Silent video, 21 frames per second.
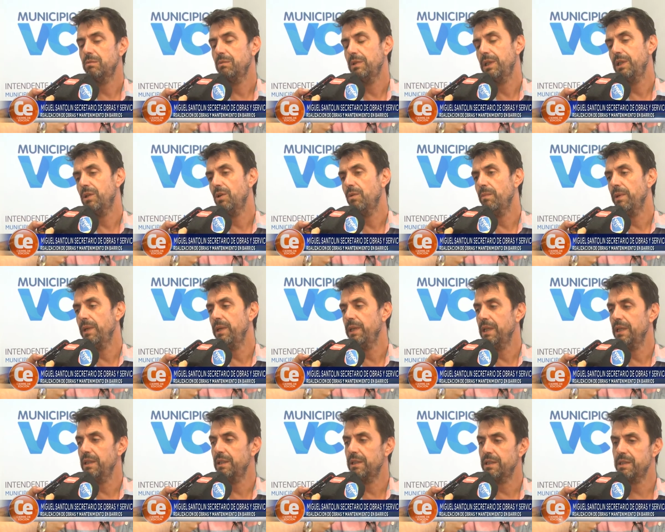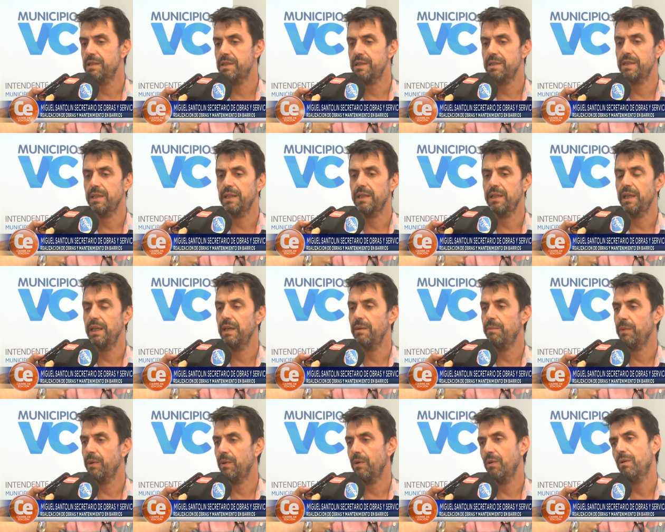inconveniente si se quiere,
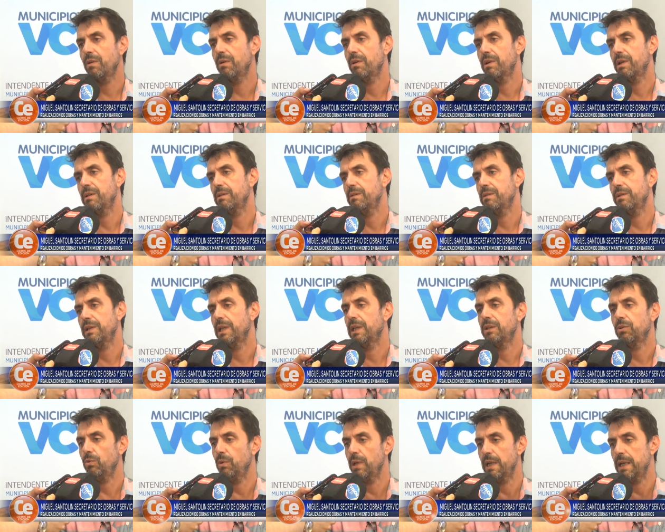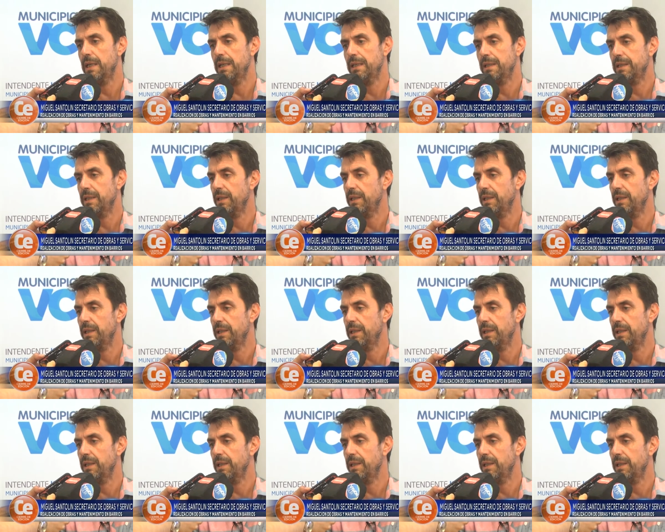pero natural,